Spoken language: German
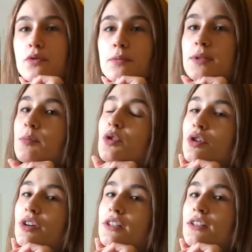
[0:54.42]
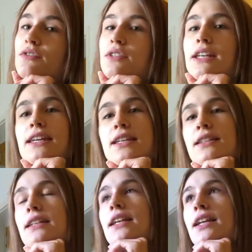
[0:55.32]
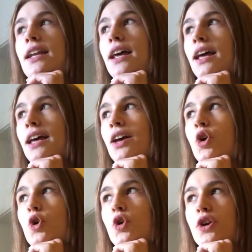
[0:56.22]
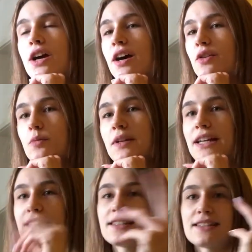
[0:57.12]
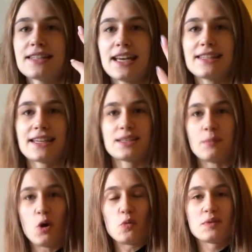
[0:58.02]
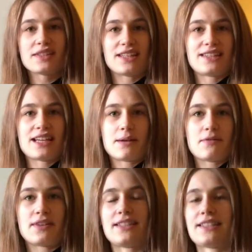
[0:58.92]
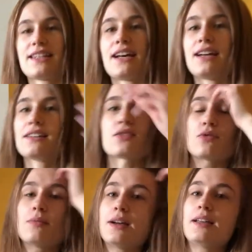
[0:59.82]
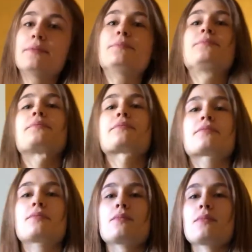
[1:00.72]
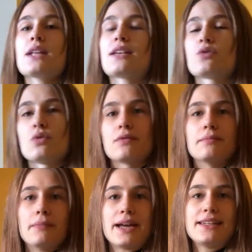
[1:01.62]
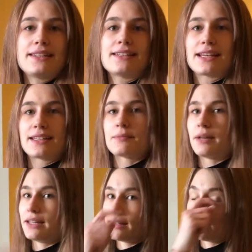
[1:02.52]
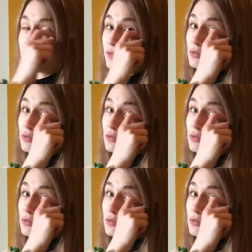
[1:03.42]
für mich bedeutet, wie ich den ja über die letzte Zeit, sag ich mal, umgesetzt habe, was jetzt gerade so mein, also meine, ich sage jetzt meine, äh,